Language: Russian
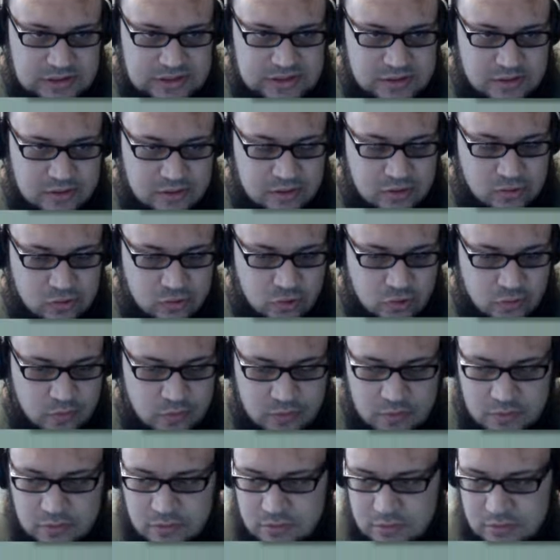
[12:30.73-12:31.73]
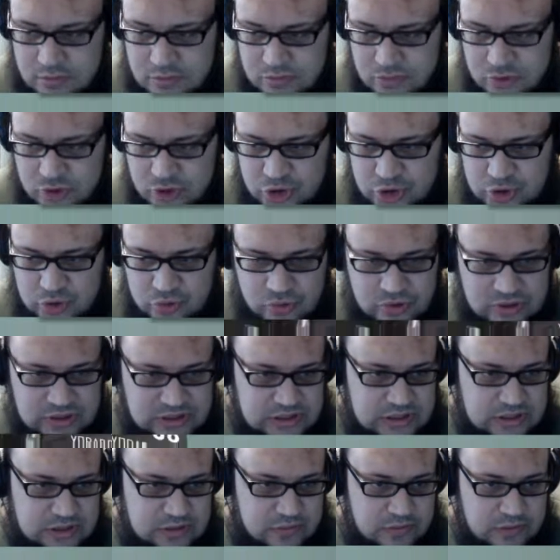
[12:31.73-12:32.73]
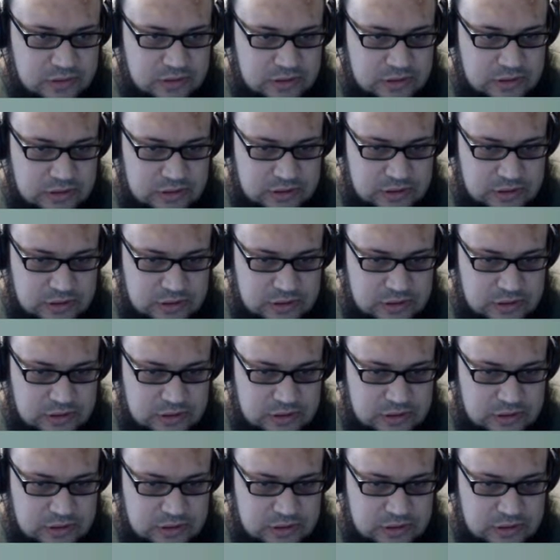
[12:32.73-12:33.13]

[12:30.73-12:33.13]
слалом, Что из этого